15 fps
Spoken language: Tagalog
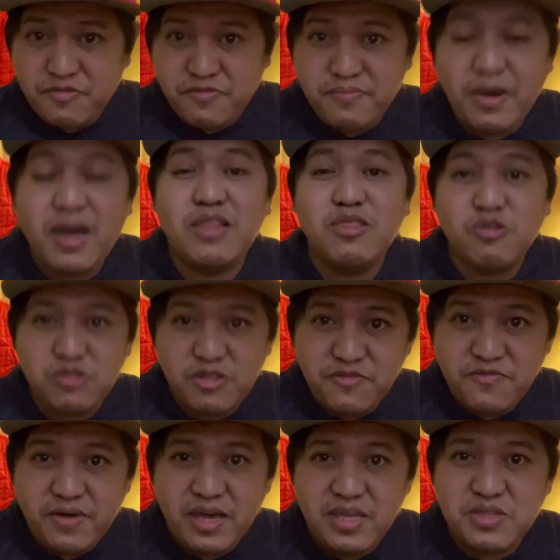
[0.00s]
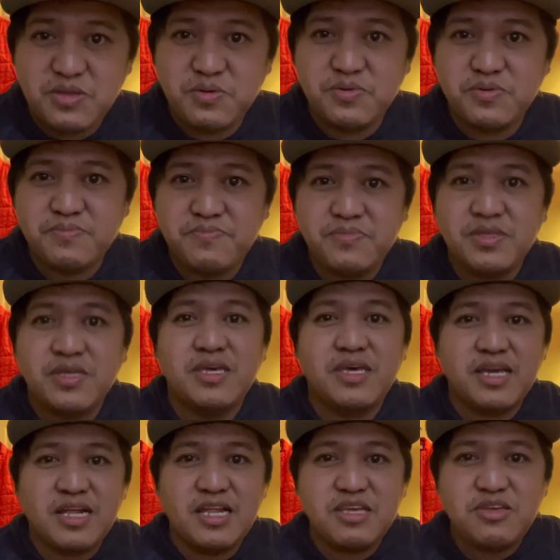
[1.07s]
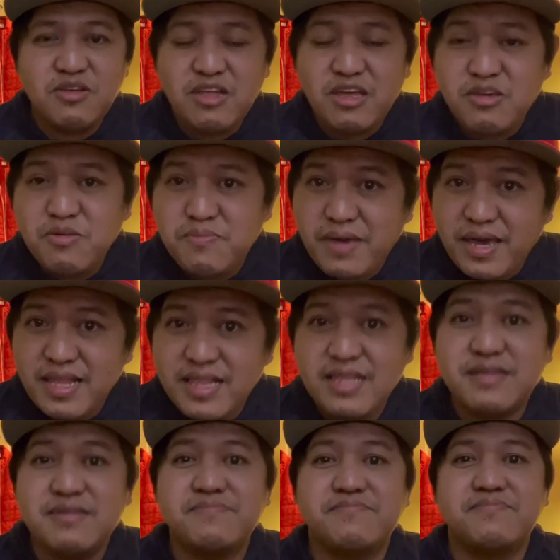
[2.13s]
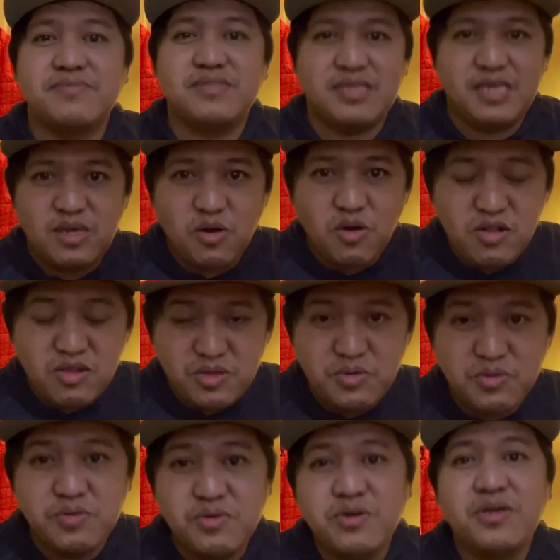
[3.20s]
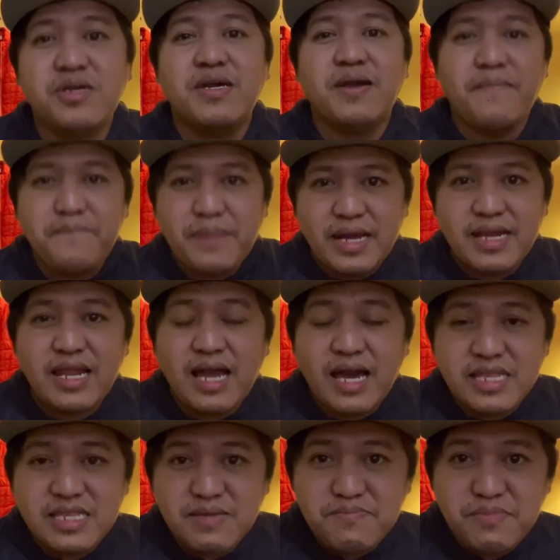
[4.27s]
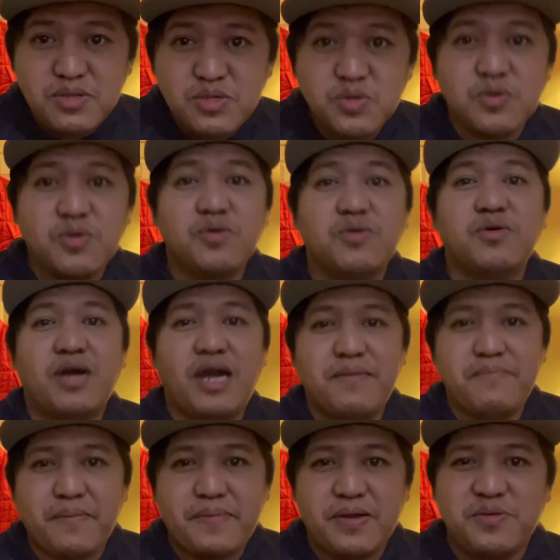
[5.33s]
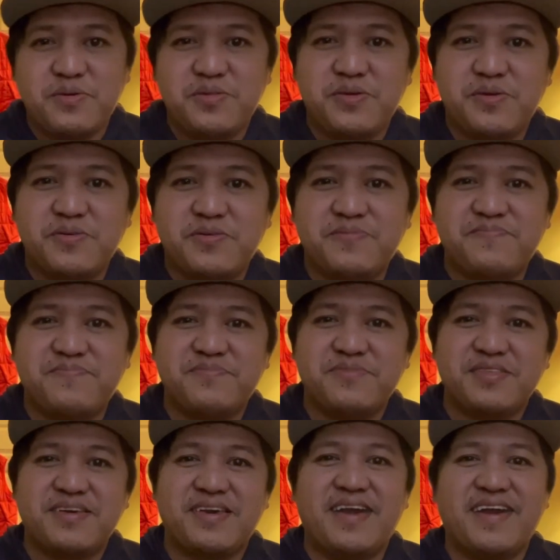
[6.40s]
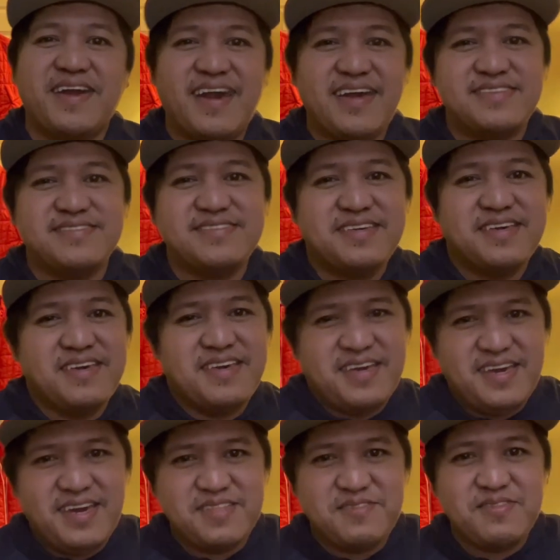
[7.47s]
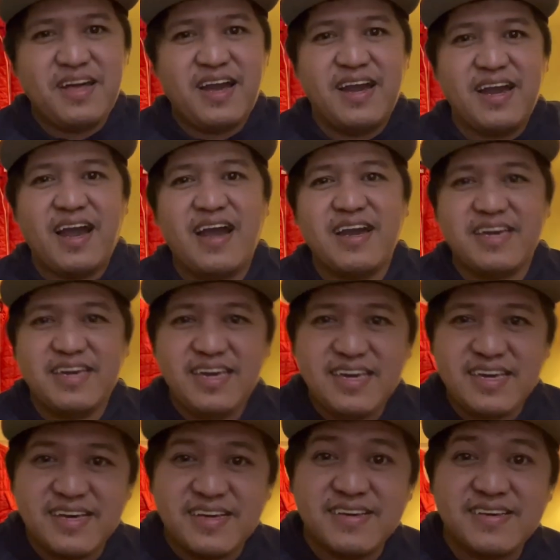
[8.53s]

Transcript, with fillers: ma-notify nyo. Click niyo lang yung bell, i-all nyo, para lahat ng video ko ay mapanood niyo. Kaya guys, ito na ang aking